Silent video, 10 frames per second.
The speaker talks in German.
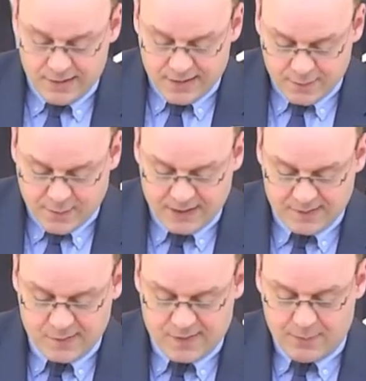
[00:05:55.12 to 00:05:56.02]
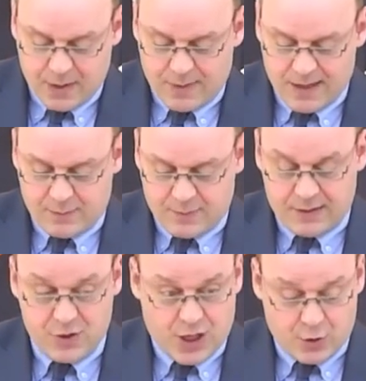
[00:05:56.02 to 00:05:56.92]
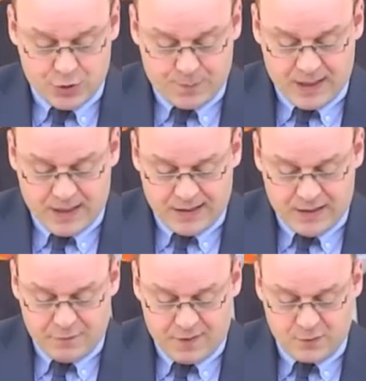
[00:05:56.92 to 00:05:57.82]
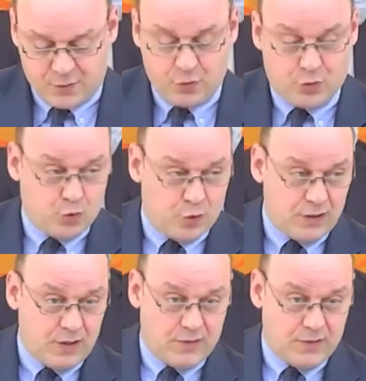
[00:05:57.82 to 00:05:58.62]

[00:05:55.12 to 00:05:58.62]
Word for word: dass man die Zusammenarbeit mit den Schauspielern Liefers und Tukur